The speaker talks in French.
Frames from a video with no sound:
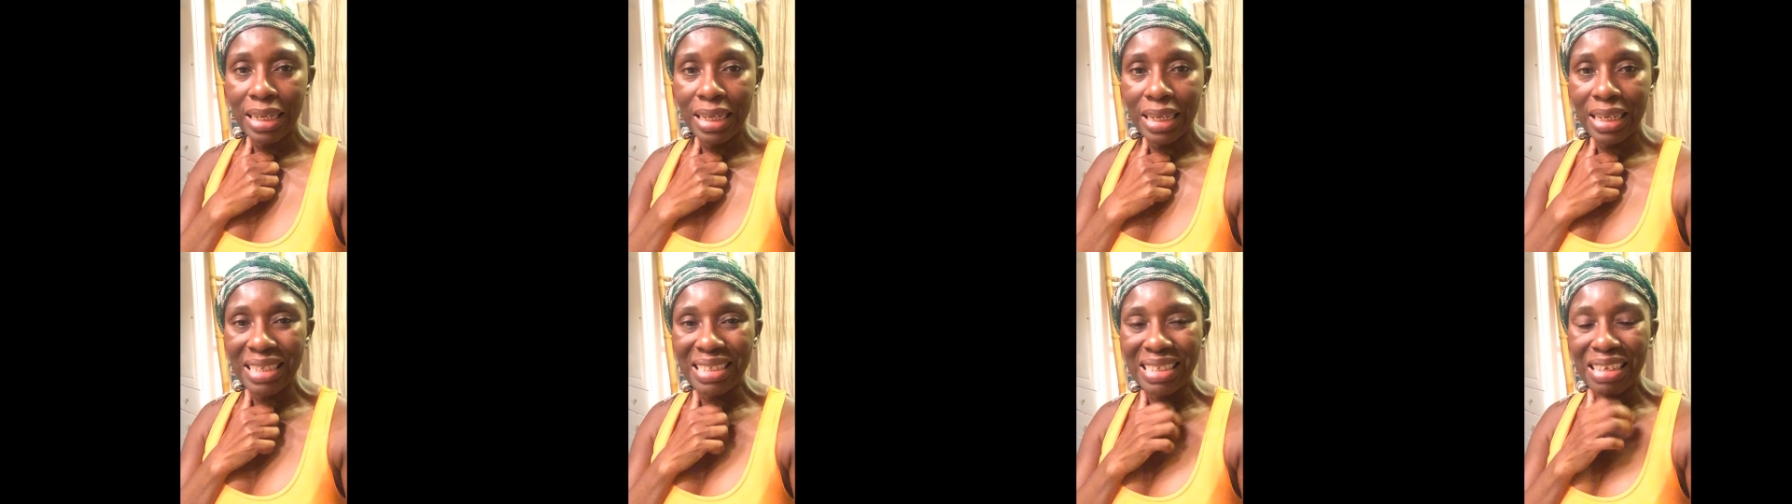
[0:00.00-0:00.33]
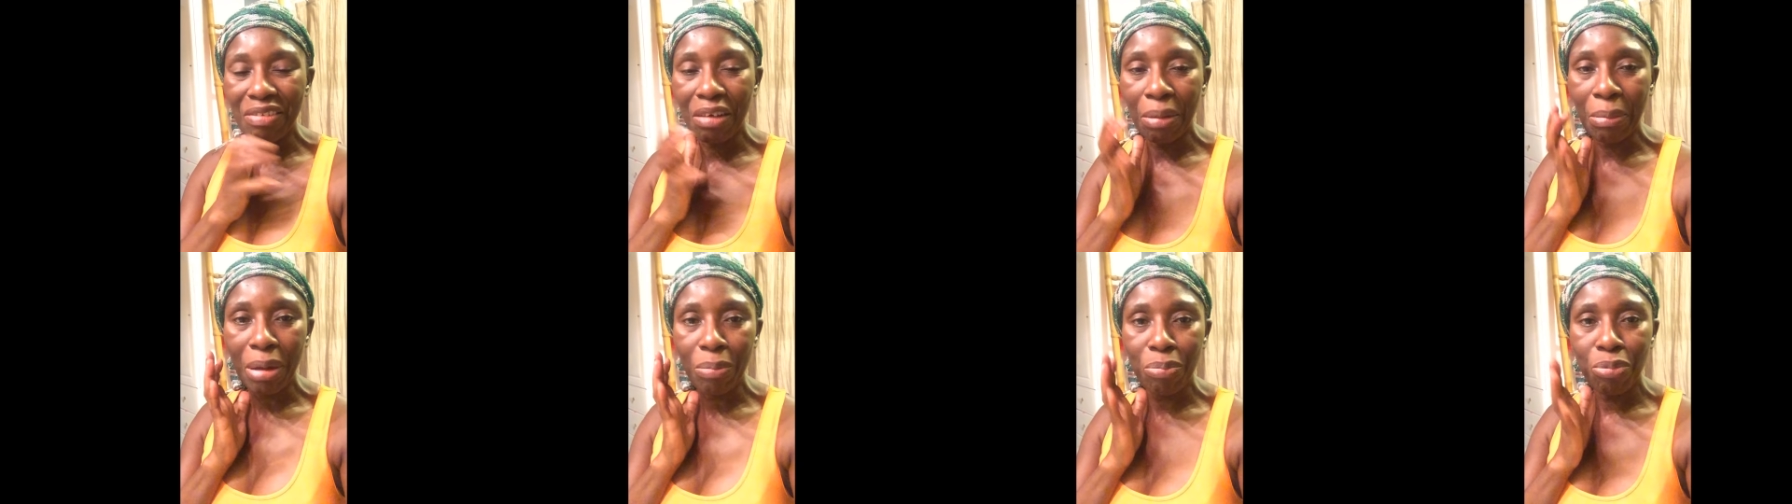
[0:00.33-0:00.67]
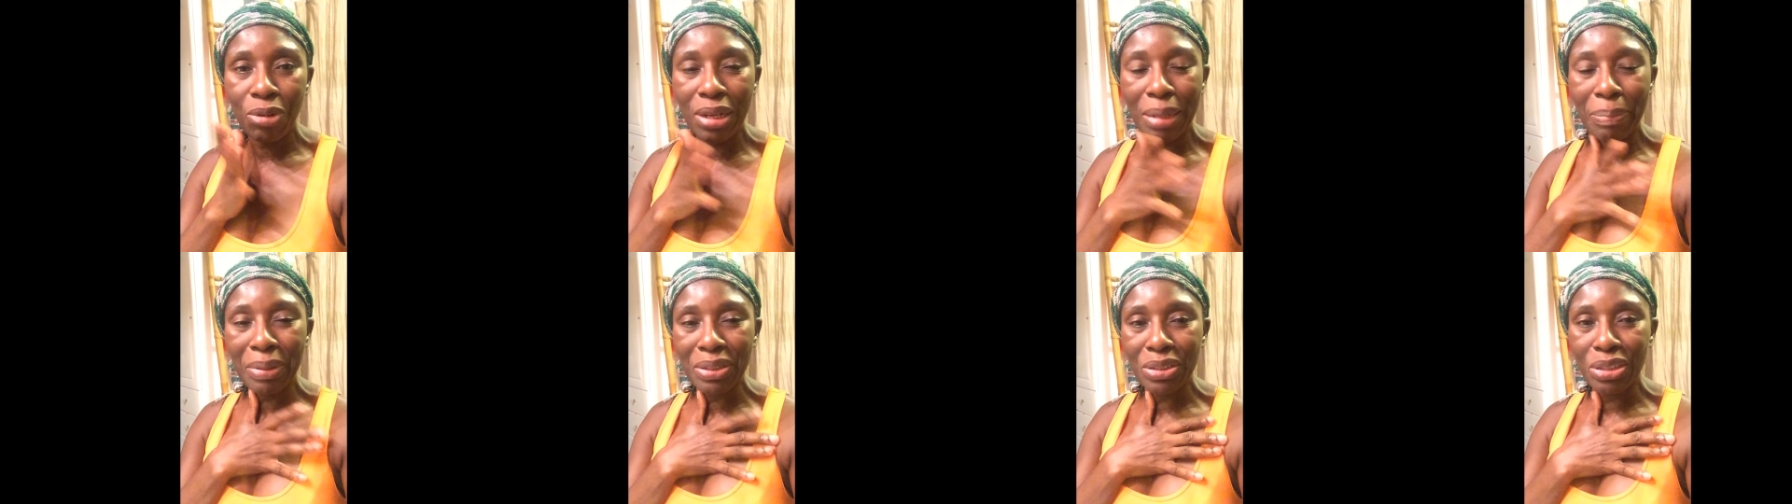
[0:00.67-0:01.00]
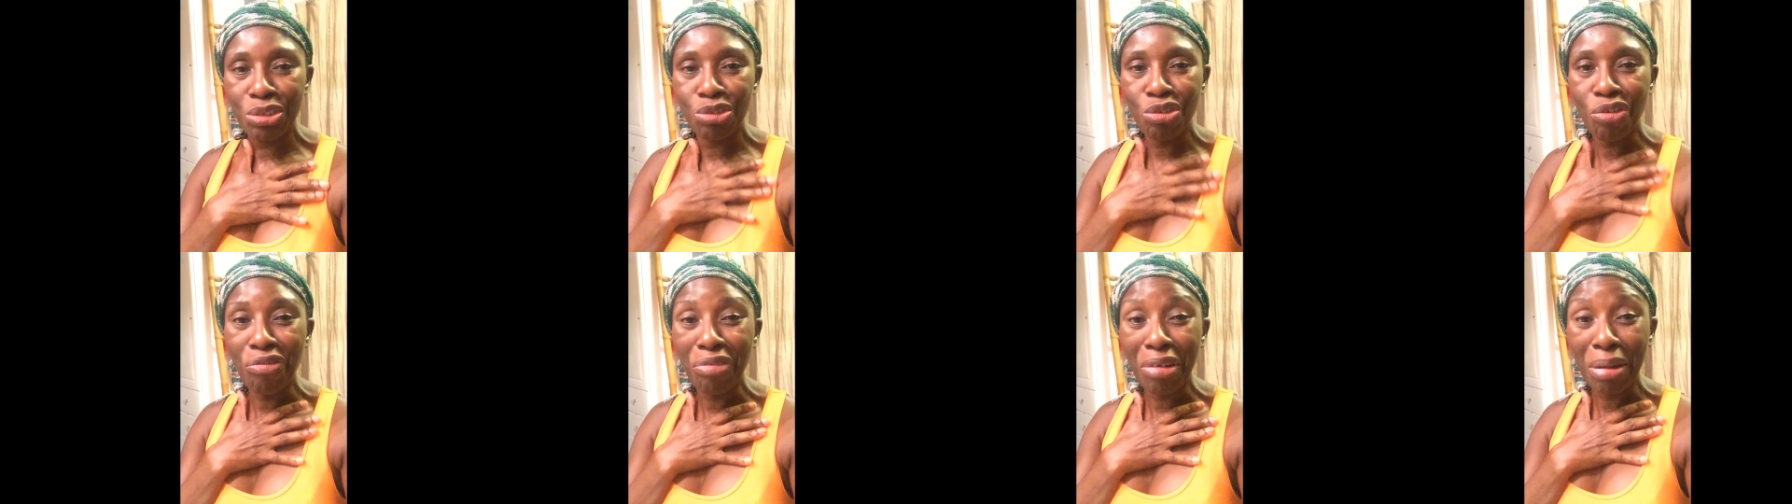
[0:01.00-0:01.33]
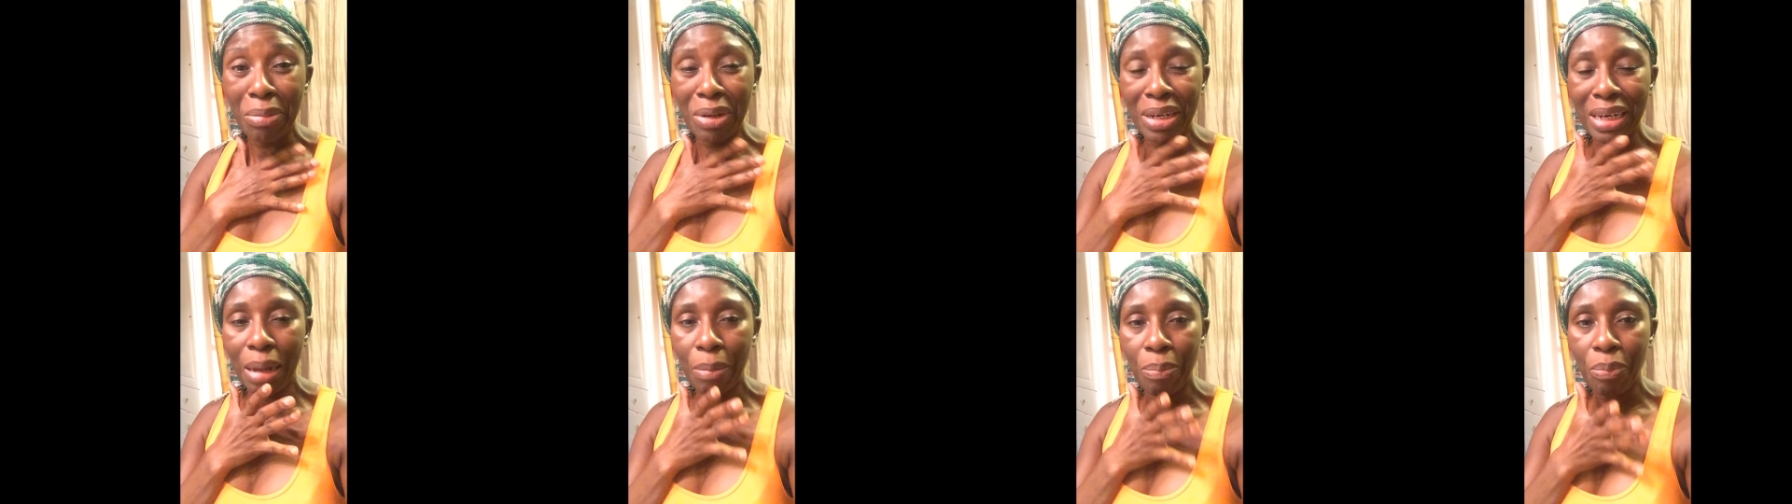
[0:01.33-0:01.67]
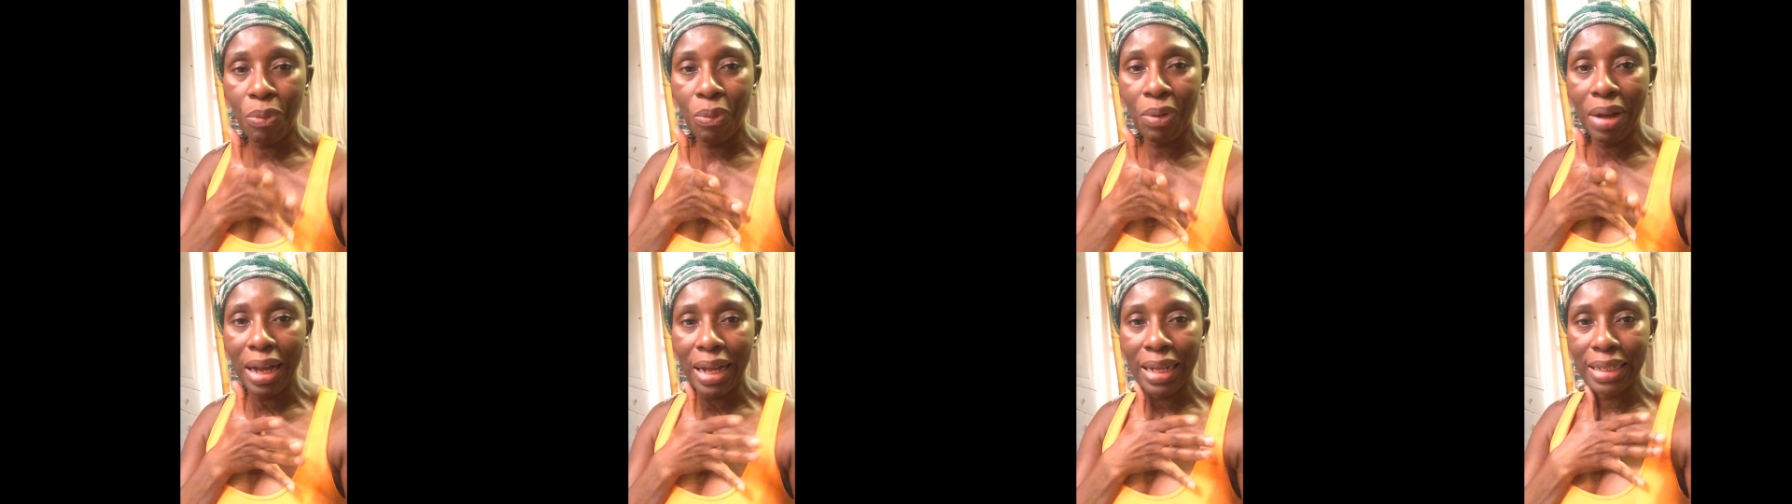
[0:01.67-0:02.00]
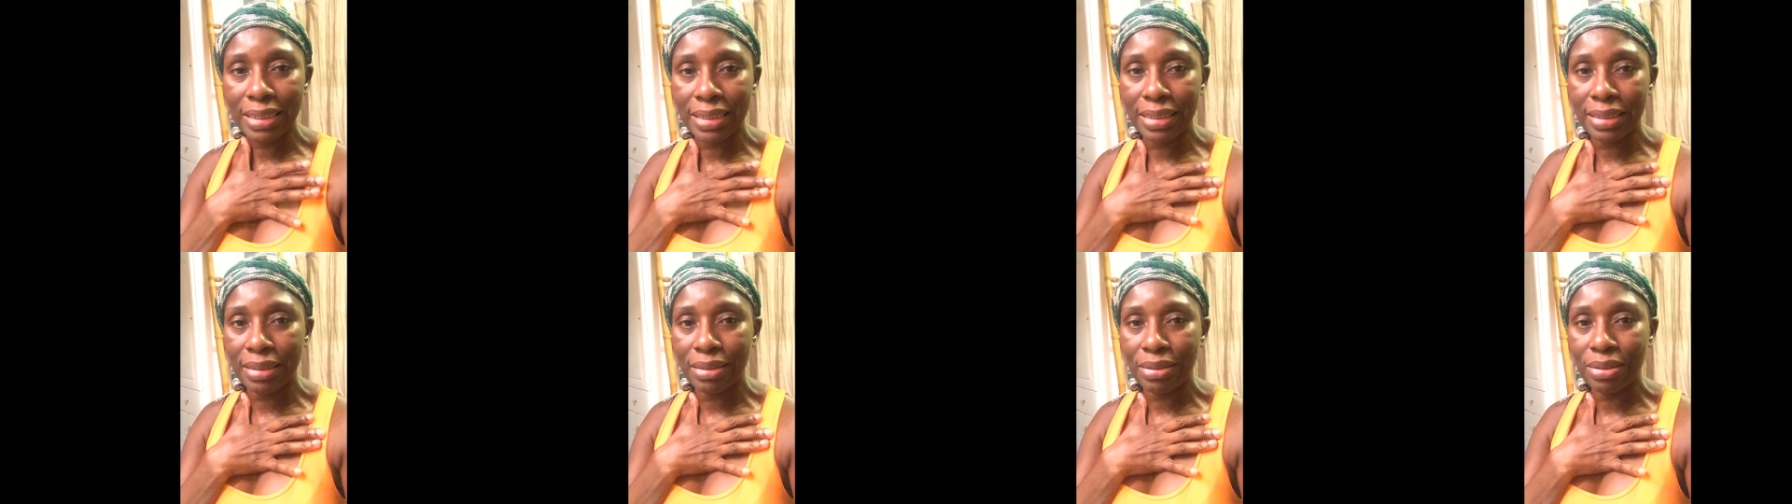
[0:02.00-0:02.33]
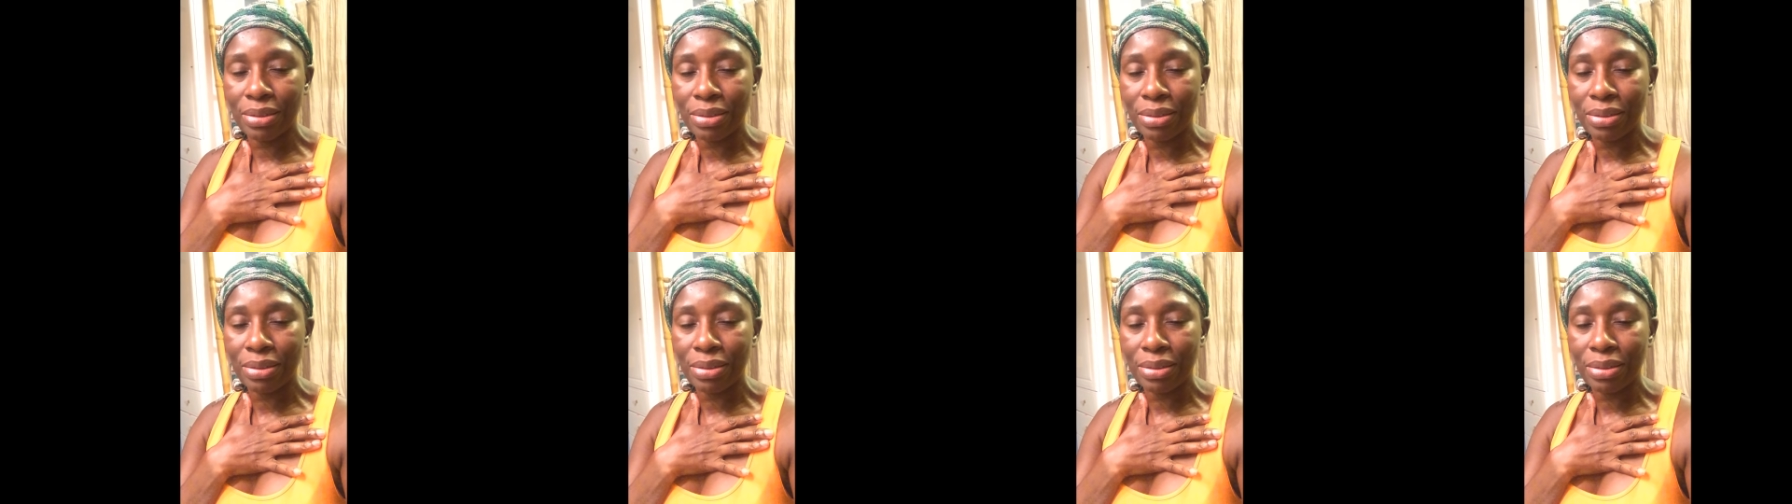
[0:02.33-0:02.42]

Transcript: Et c'est vraiment pour les personnes qui ont vraiment la peau grasse.